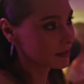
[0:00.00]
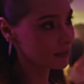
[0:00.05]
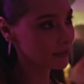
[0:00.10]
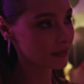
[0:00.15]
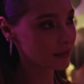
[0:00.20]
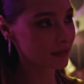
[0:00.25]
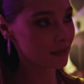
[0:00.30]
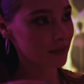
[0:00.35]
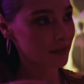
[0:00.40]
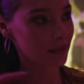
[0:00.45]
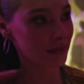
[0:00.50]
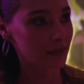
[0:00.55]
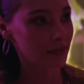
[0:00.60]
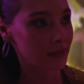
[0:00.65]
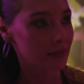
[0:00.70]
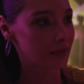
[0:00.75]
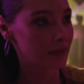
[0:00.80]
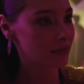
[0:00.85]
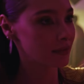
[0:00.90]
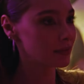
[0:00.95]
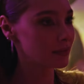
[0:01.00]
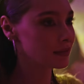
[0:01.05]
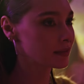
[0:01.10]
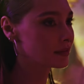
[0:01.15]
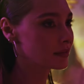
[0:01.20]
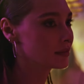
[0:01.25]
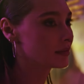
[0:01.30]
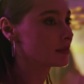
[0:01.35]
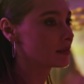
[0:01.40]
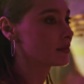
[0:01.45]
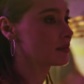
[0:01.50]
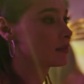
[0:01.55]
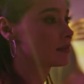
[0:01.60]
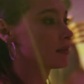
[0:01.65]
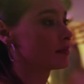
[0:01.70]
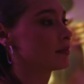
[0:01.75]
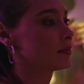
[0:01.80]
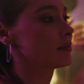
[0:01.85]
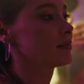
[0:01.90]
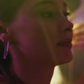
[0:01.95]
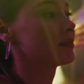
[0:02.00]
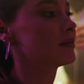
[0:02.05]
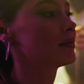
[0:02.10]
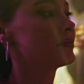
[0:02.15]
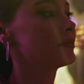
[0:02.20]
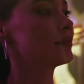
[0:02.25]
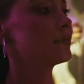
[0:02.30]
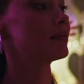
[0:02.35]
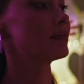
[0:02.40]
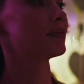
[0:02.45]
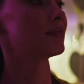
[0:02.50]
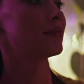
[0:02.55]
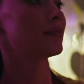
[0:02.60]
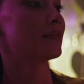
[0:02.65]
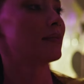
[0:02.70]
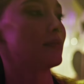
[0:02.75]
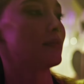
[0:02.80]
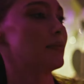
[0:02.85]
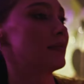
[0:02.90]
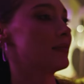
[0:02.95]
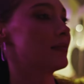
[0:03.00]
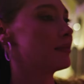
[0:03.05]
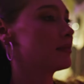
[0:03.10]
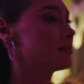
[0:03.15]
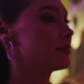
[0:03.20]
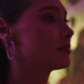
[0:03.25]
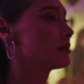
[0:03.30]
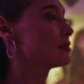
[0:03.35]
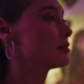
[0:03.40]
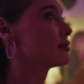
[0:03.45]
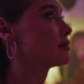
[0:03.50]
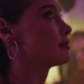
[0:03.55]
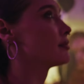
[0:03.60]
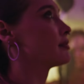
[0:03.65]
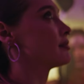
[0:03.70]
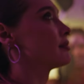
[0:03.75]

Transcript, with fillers: ее в клубы и на другие общественные мероприятия. Он